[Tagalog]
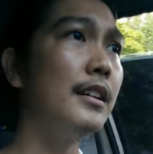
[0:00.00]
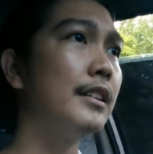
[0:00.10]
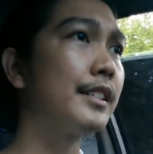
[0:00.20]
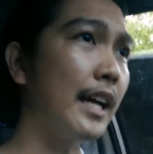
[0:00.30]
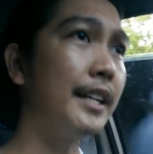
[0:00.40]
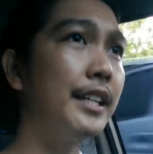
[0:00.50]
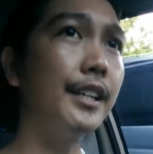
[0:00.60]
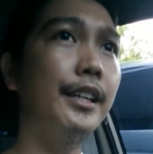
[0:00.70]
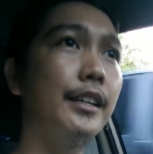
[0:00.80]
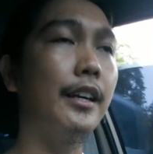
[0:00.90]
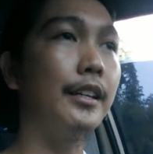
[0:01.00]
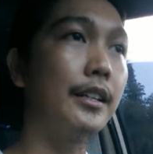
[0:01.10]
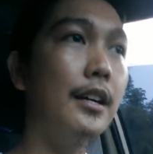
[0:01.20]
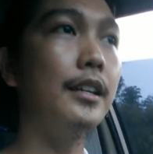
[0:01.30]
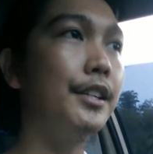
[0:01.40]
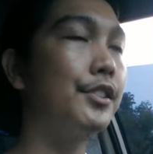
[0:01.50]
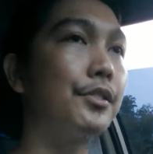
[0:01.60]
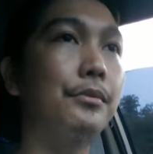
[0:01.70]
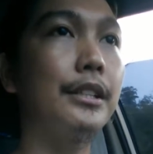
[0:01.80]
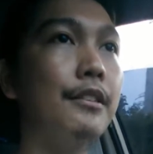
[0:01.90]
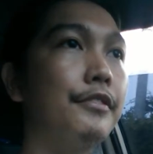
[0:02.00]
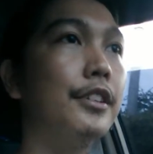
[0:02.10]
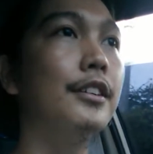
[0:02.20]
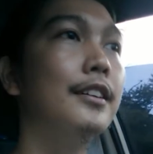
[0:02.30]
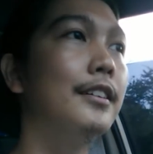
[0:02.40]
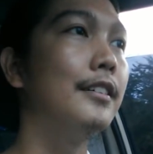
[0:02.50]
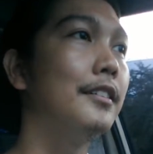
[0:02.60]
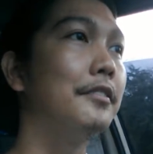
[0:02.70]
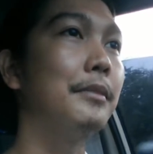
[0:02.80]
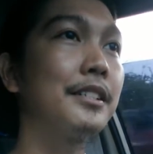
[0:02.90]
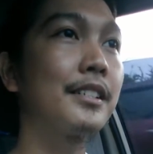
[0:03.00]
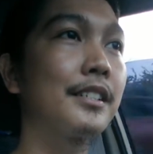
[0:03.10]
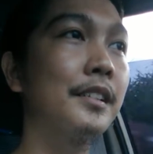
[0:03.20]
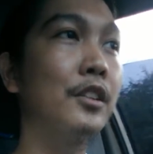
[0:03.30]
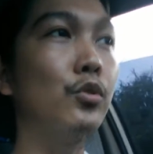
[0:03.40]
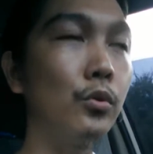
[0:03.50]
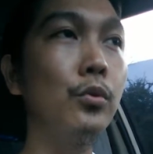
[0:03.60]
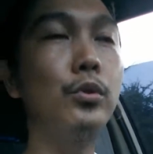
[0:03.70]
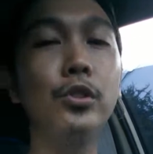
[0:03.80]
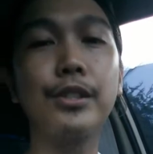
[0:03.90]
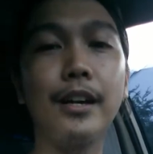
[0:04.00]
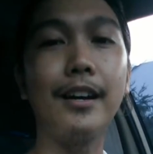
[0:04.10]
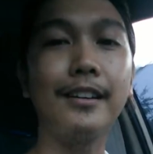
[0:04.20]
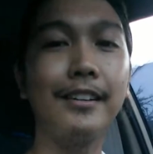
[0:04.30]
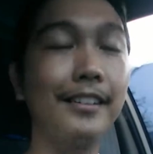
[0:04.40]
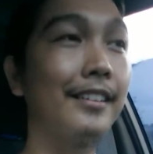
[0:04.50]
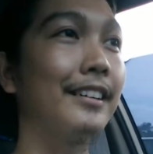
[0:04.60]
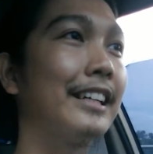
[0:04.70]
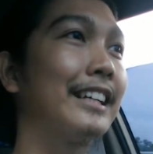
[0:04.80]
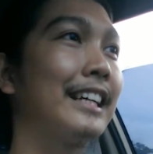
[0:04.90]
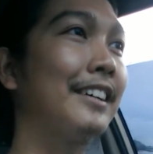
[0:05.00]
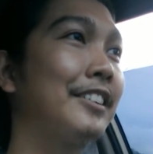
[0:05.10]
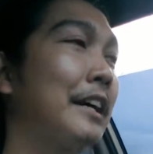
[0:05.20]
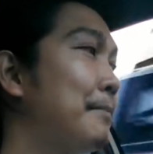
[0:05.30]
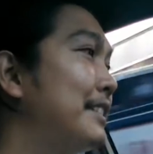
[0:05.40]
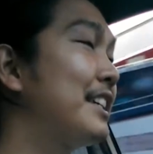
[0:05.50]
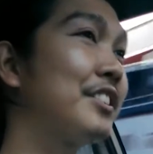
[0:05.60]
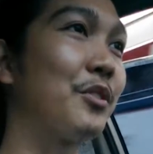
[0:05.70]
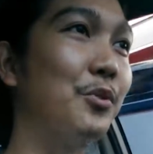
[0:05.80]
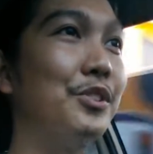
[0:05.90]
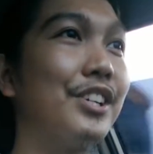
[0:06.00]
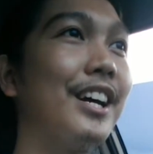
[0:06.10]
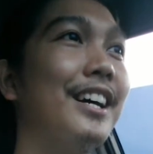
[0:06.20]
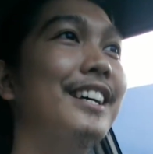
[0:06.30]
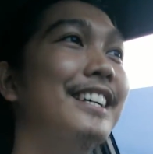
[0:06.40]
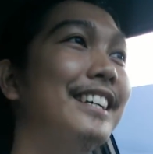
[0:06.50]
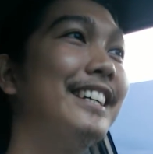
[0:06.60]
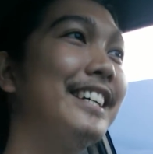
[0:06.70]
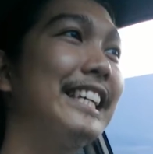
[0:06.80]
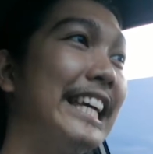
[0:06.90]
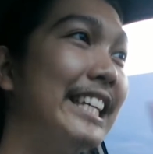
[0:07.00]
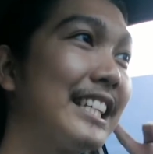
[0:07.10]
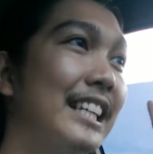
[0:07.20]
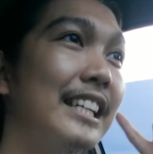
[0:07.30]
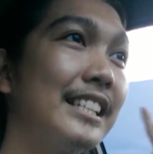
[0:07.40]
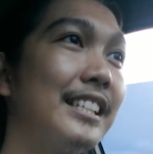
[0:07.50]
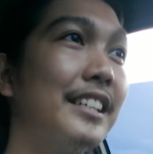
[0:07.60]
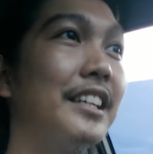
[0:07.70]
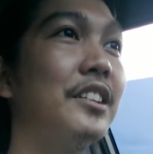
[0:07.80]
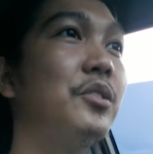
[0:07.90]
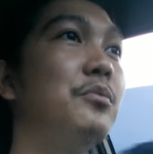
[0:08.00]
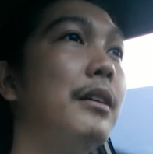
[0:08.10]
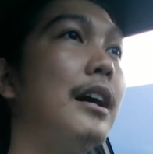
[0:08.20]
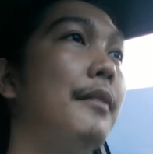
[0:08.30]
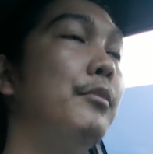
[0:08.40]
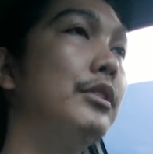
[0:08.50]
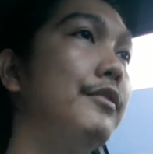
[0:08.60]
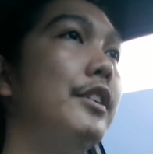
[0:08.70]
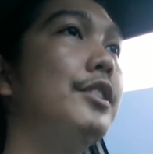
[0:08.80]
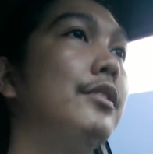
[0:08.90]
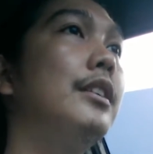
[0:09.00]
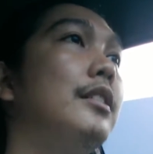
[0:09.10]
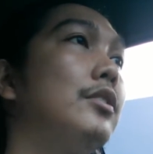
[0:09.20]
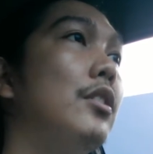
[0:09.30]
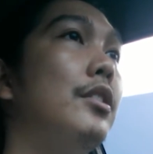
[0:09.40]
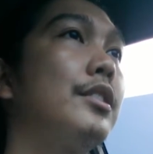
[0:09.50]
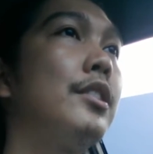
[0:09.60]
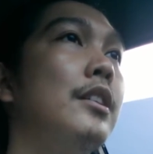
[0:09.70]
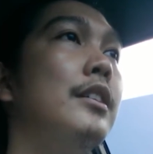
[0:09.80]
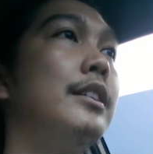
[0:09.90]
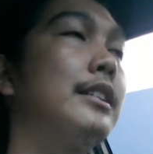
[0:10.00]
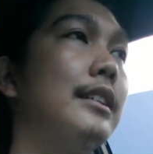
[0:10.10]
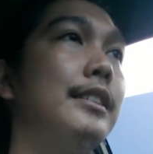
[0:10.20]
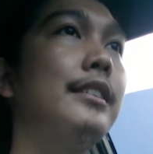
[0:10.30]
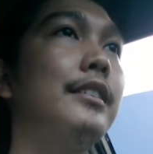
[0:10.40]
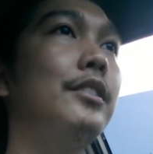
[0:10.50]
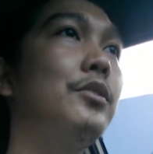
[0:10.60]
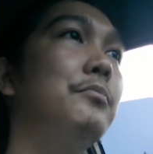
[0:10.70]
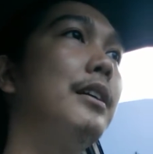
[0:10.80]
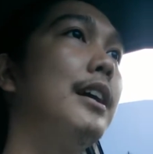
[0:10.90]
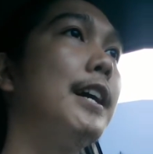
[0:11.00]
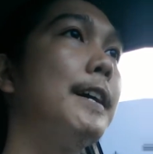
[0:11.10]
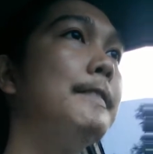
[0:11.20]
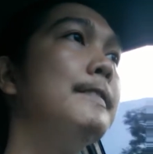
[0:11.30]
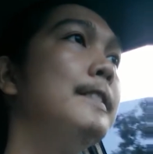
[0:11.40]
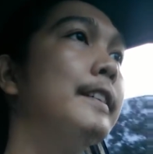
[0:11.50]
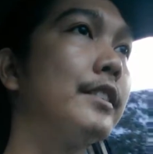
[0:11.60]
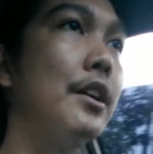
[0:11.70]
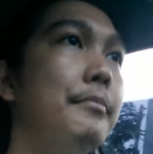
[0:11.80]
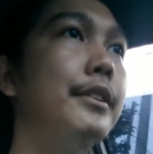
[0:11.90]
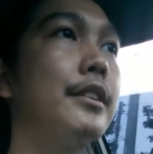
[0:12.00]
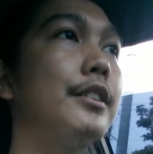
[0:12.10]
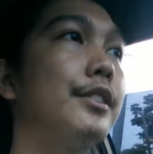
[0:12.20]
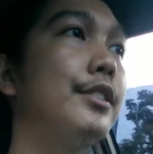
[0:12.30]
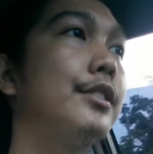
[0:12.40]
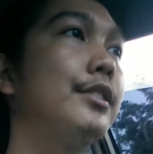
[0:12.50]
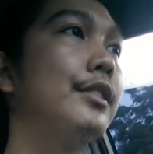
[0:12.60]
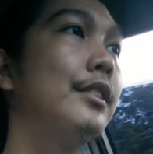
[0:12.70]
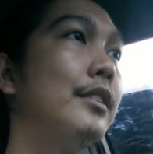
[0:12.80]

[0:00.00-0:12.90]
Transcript: studying in college or whatever, mas natututo siya kapag nasa road siya. Kasi he's listening to mga motivational talks, he's listening to mga seminars,